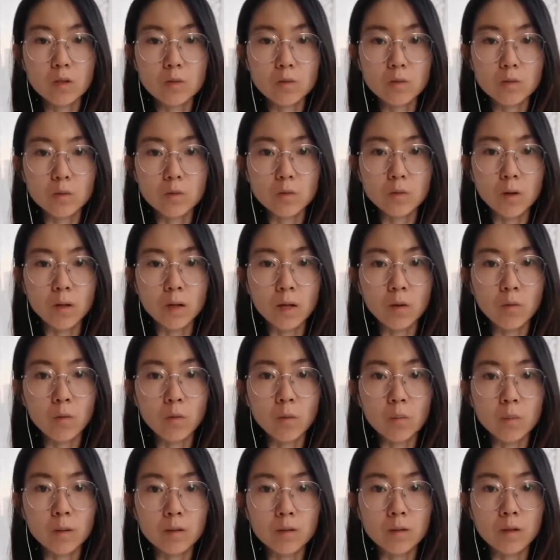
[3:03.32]
就是原来我
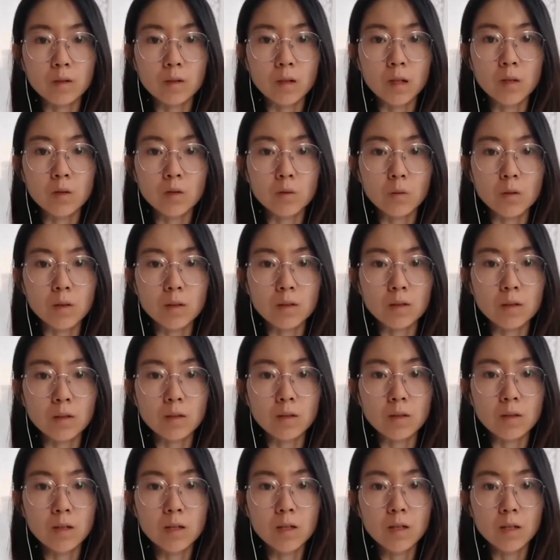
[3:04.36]
们可能很容易
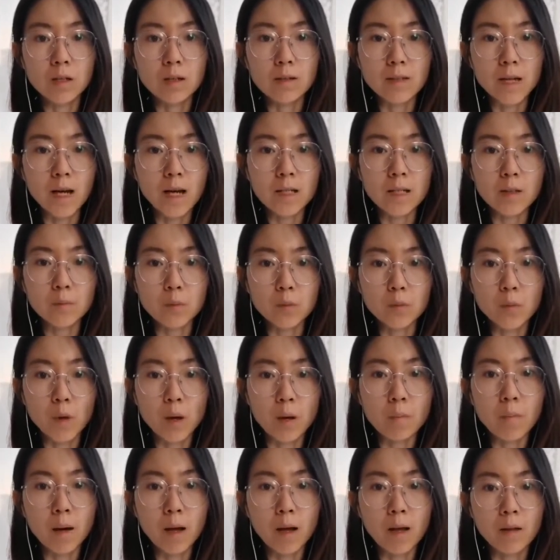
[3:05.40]
的跟压力不
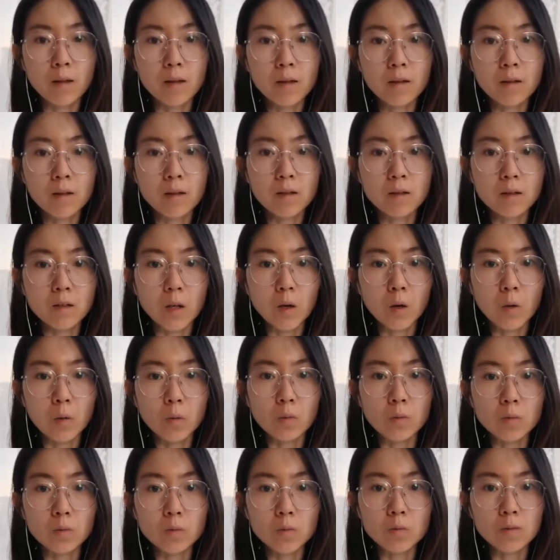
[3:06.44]
圆满。然后
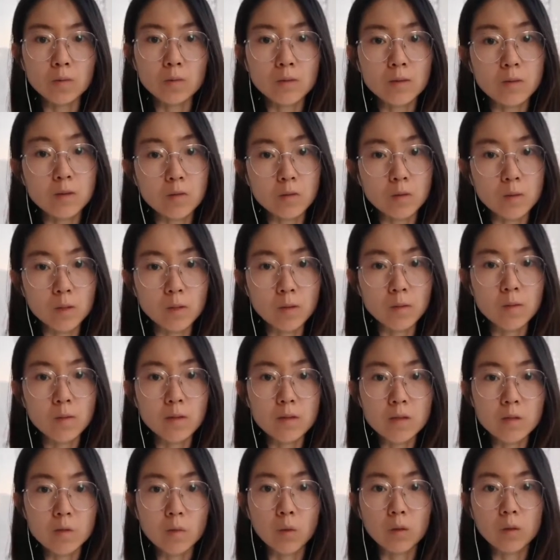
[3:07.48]
就是因为
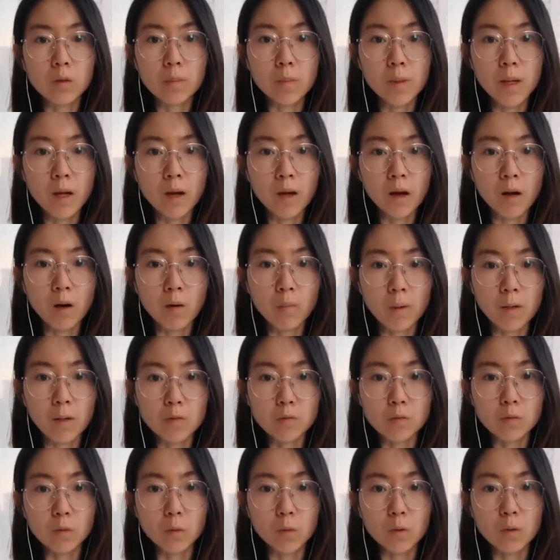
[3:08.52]
自我的偏好嘛，
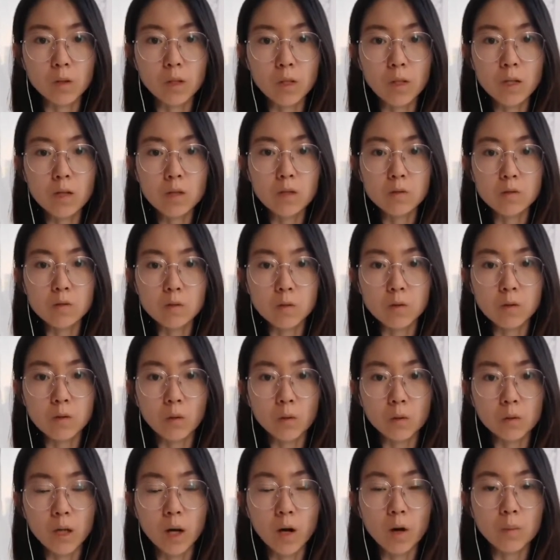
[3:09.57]
就是会觉得
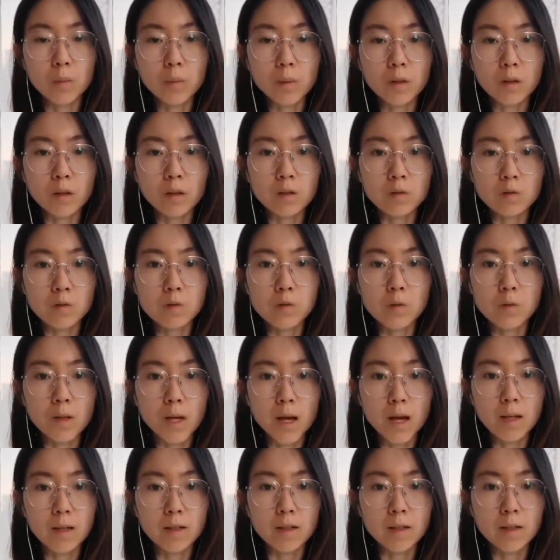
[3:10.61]
会逃避和拒绝
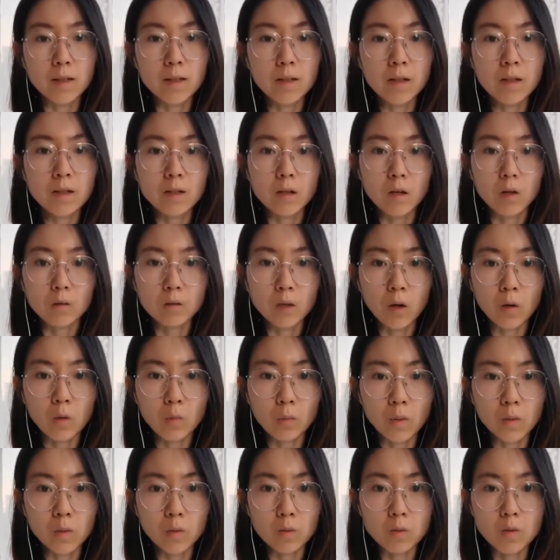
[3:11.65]
压力。然后当我
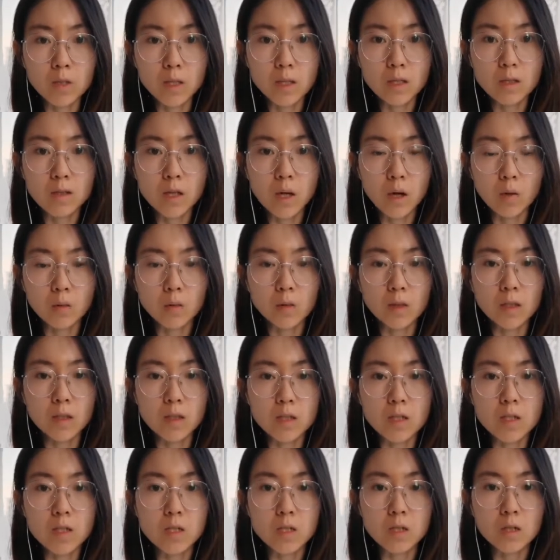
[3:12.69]
们有这个强有力
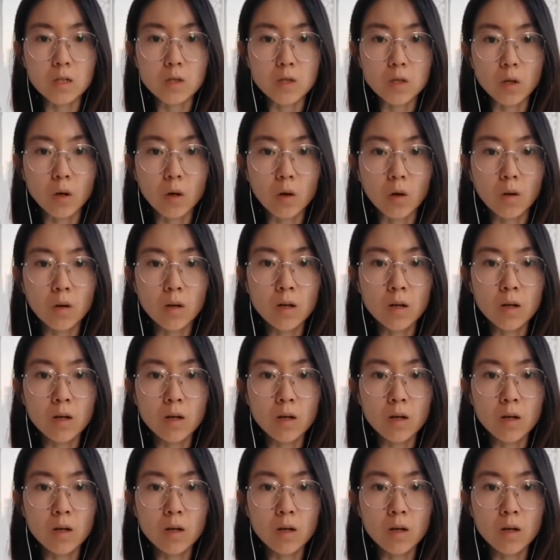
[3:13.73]
认知的时候，